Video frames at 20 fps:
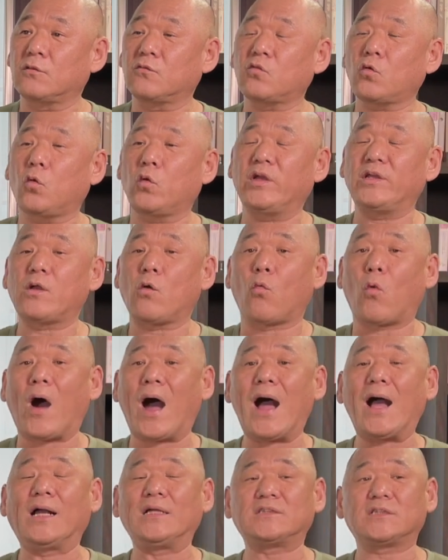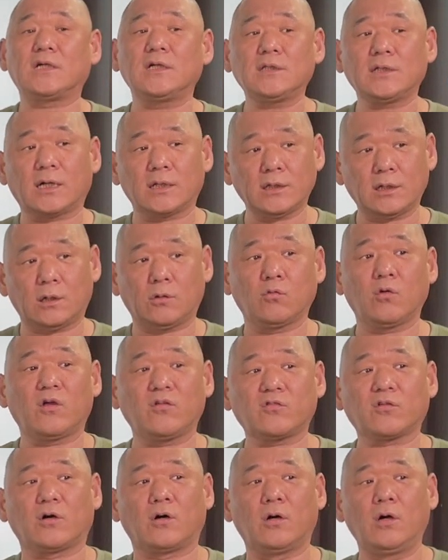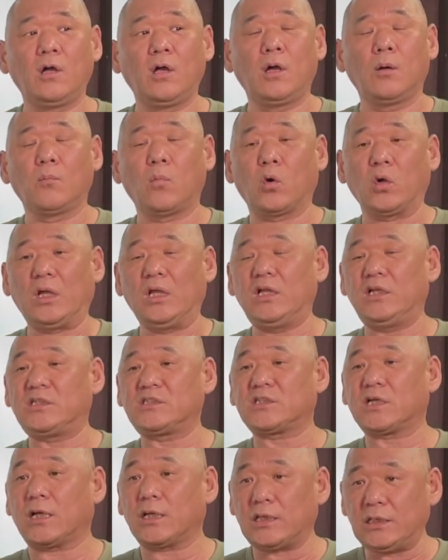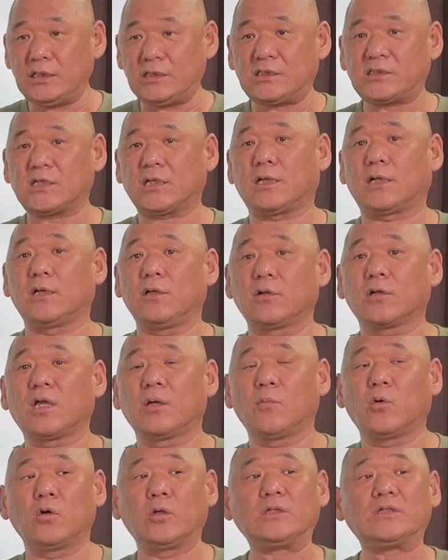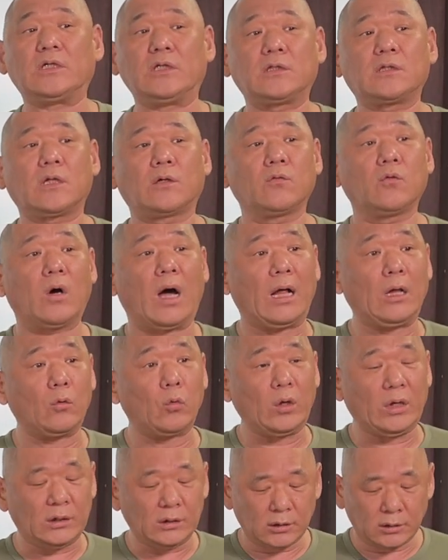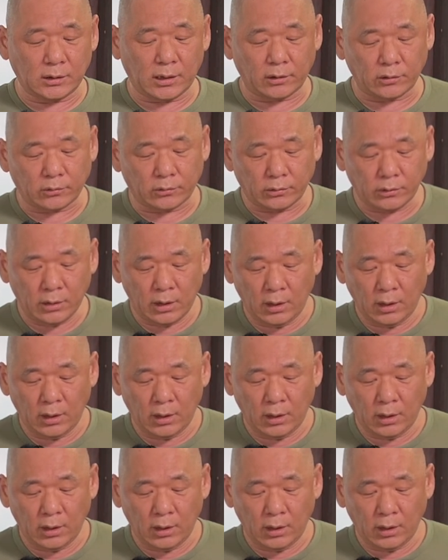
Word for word: 소위 이제 왕자의 난이라고 해서 뭐 1차, 2차 이렇게 뭐 이제 있다고 알고 있는데요.